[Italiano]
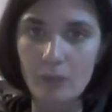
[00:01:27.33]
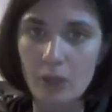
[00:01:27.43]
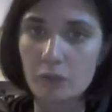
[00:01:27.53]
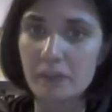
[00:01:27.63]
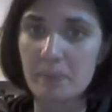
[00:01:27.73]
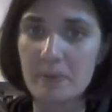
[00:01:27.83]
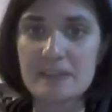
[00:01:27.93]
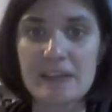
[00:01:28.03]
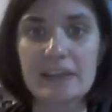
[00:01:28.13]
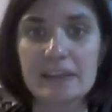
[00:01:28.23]
Dovete
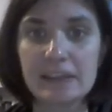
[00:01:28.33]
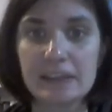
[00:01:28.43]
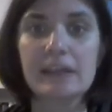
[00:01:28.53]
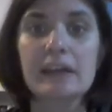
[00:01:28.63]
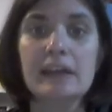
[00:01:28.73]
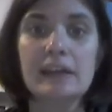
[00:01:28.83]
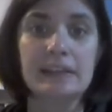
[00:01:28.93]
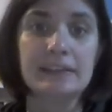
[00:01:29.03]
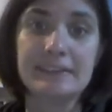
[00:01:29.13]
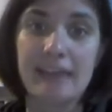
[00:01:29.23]
pensare che
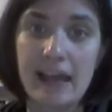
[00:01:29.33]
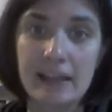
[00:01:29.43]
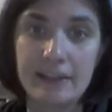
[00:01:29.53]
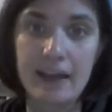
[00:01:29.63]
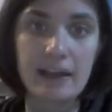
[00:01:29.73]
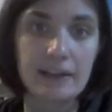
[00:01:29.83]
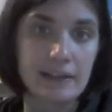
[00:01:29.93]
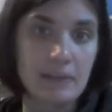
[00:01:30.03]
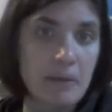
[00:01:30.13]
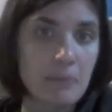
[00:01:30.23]
l'Italia,
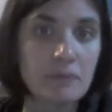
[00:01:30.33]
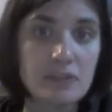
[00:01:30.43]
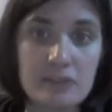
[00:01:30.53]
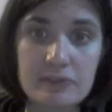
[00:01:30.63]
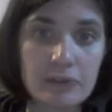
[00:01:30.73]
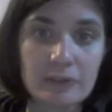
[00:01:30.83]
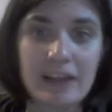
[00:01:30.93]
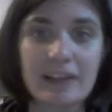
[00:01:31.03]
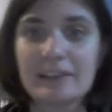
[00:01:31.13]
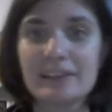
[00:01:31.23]
e l'abbiamo visto
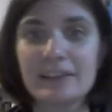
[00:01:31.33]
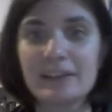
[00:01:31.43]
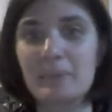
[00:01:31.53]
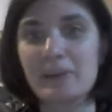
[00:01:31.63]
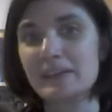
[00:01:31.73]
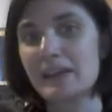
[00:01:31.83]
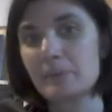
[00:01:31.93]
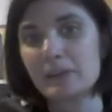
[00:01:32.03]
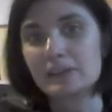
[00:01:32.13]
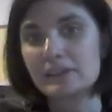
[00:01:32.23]
dal,
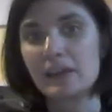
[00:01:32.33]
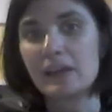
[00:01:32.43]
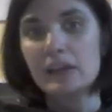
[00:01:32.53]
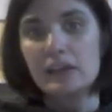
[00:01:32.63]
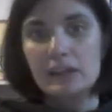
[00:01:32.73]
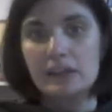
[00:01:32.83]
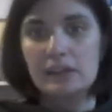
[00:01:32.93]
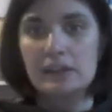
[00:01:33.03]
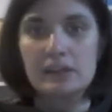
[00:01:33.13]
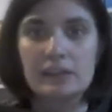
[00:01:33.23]
praticamente
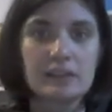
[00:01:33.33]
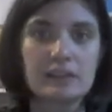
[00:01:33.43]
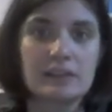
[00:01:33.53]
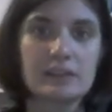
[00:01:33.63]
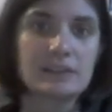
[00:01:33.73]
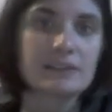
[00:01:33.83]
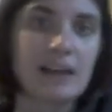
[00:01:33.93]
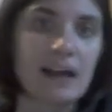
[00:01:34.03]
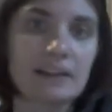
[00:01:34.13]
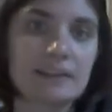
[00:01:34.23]
eh,
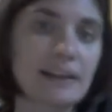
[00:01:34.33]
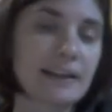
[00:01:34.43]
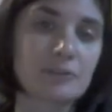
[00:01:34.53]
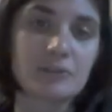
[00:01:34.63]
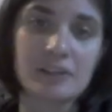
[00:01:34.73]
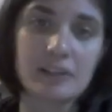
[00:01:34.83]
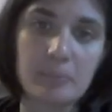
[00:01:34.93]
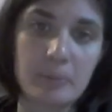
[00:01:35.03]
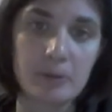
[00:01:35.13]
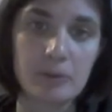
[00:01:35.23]
da, dalla caduta
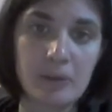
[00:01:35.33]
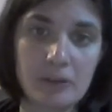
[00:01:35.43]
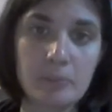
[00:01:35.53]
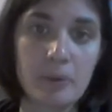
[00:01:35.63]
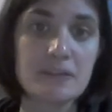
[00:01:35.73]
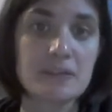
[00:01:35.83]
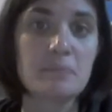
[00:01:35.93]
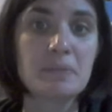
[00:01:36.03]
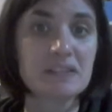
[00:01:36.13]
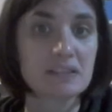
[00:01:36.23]
dell'impero romano in poi, è
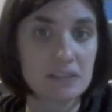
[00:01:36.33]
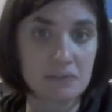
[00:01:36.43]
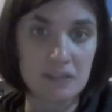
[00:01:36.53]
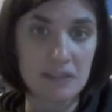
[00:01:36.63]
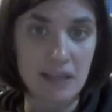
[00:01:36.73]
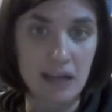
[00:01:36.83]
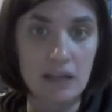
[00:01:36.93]
sempre stata divisa